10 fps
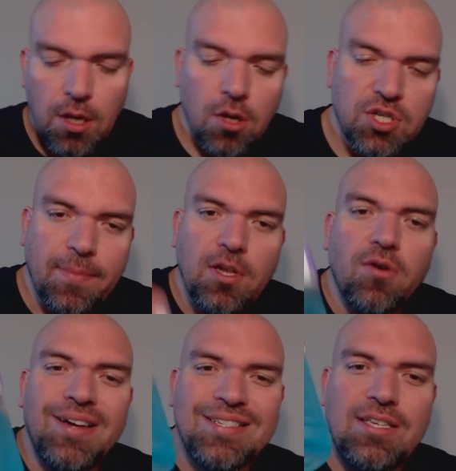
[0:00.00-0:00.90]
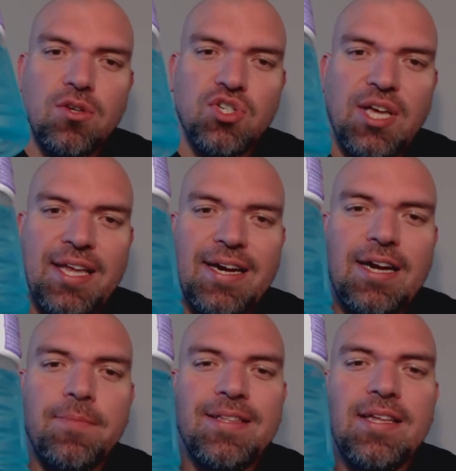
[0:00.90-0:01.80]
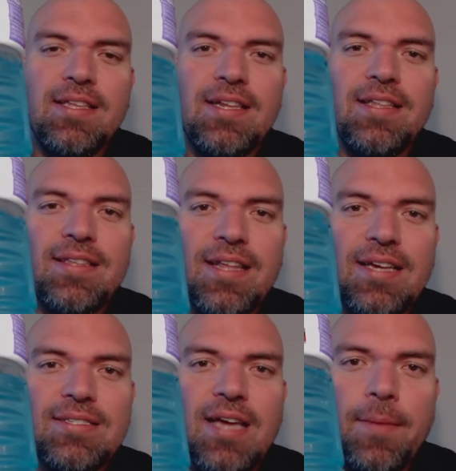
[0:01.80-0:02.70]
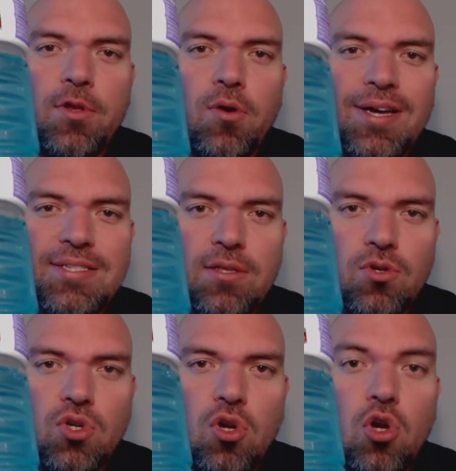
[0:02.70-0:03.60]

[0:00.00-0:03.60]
Los aminoácidos generalmente tienen tres aminoácidos,